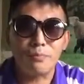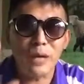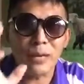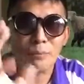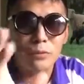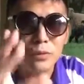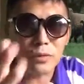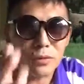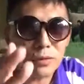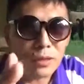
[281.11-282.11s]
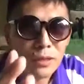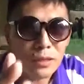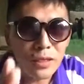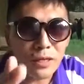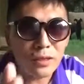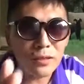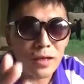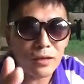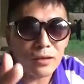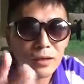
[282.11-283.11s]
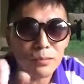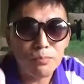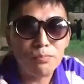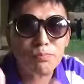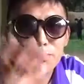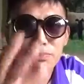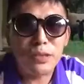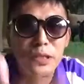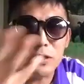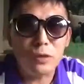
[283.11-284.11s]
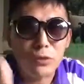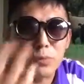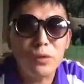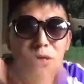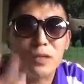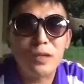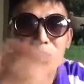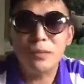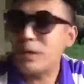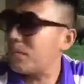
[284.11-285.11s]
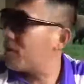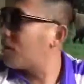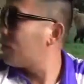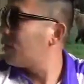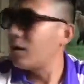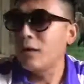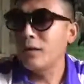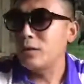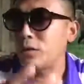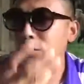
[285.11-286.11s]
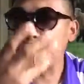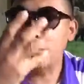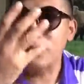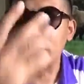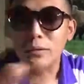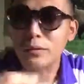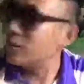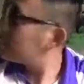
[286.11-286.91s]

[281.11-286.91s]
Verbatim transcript: 变就说让让这个比较综合的一个面貌去。